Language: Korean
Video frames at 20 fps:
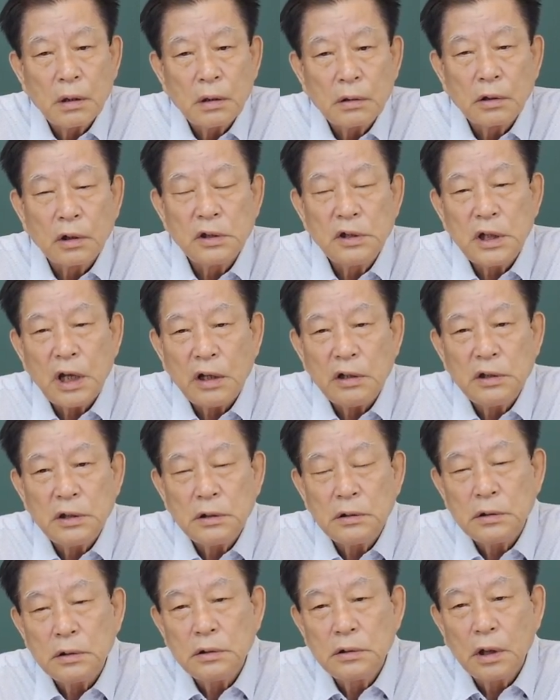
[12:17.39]
너
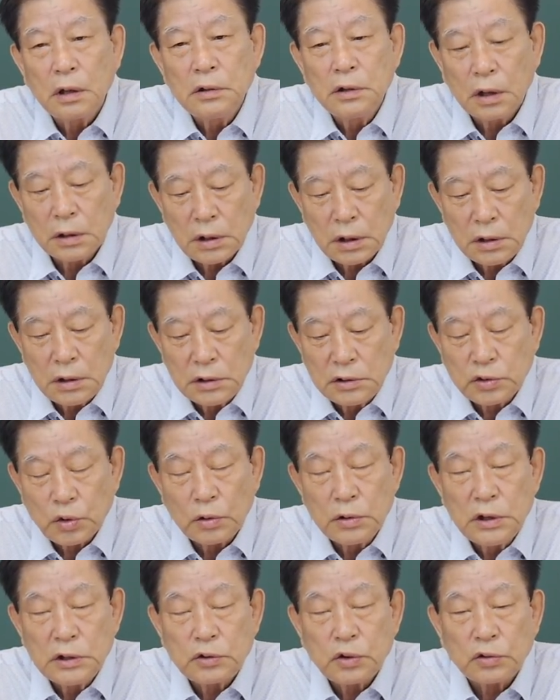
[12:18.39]
여기 이
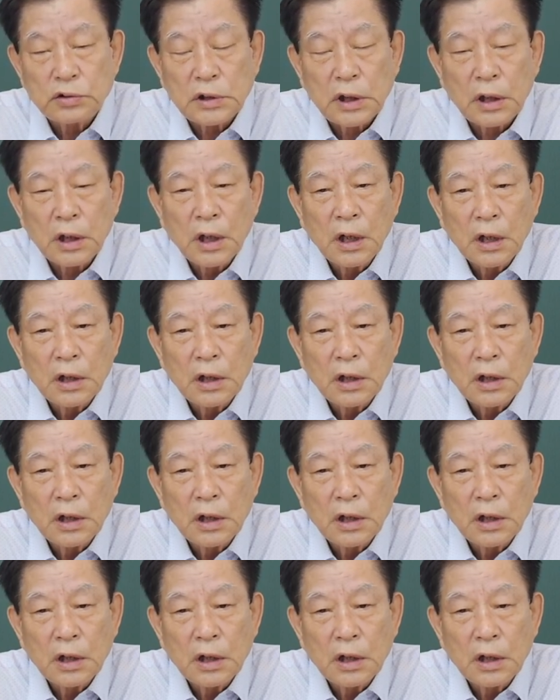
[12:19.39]
조직에